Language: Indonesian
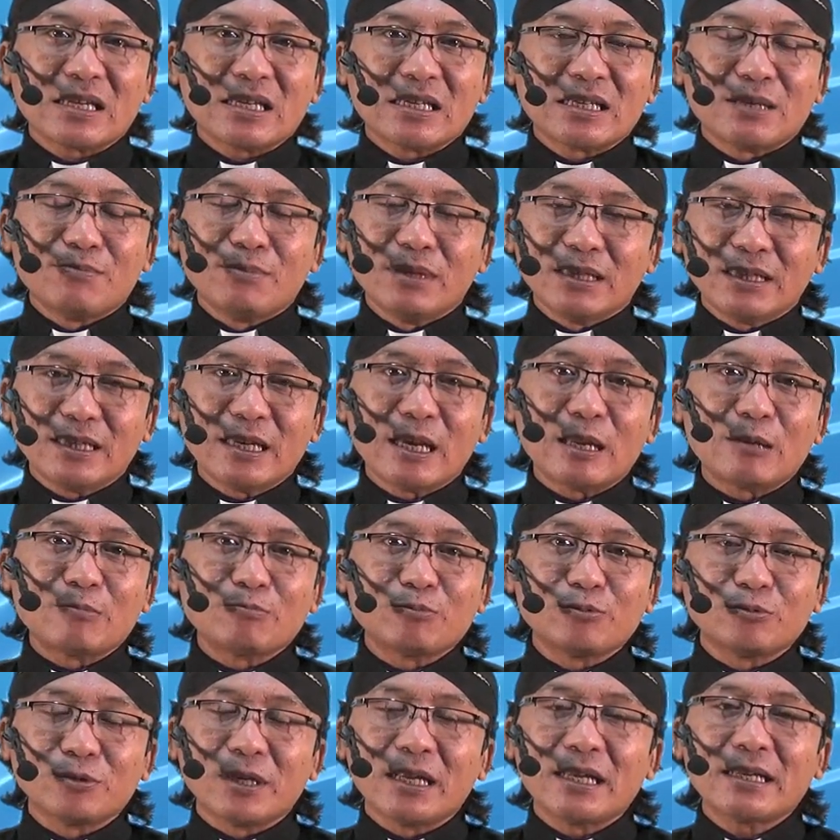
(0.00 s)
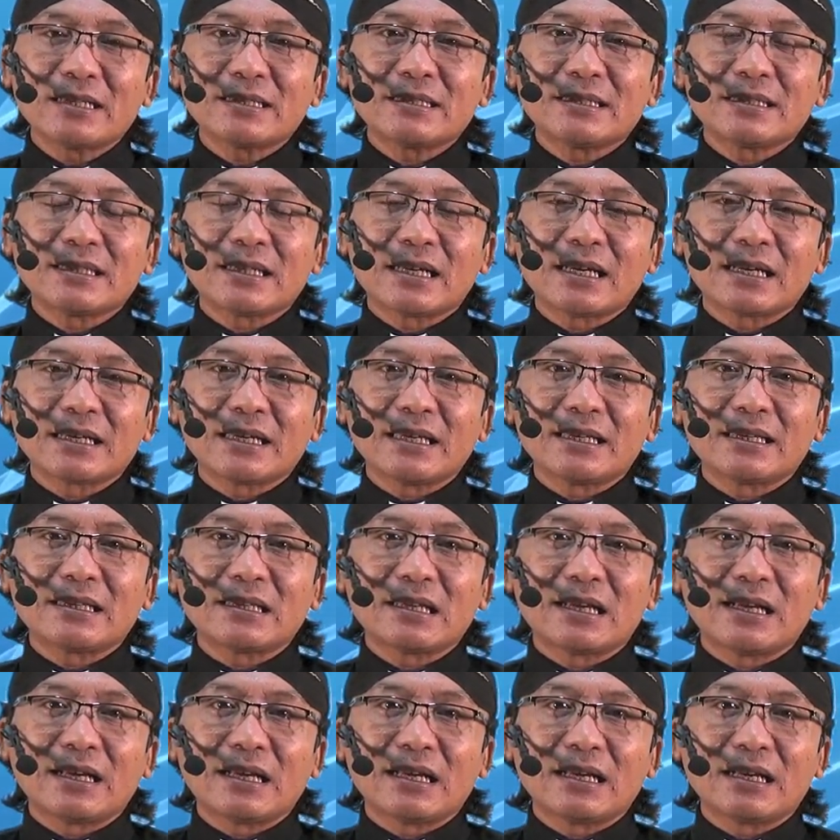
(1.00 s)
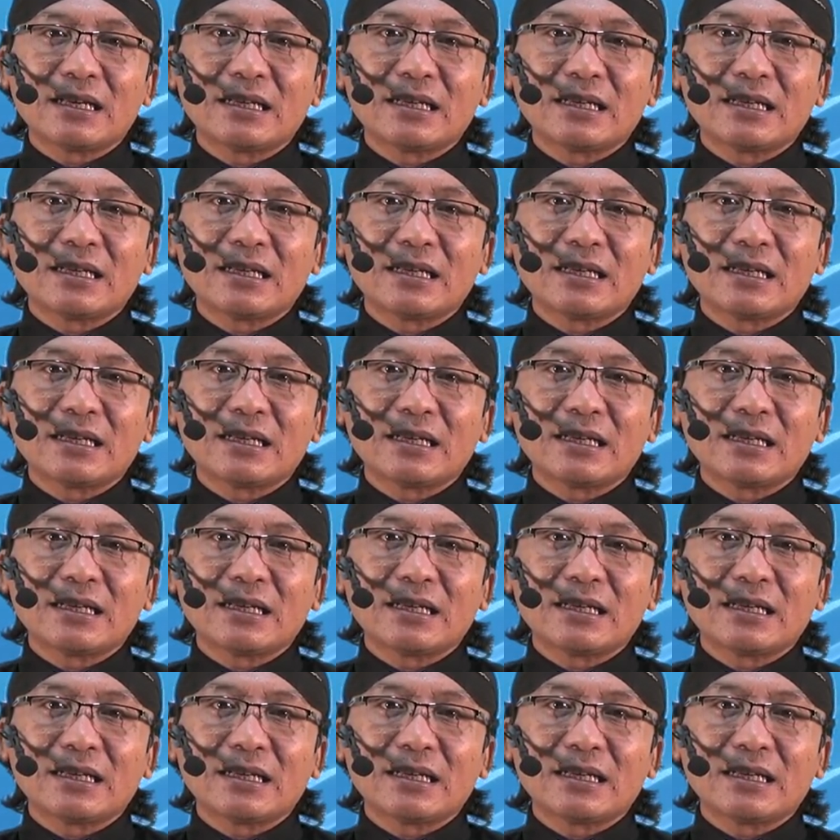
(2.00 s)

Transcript: Demikian pula jika kita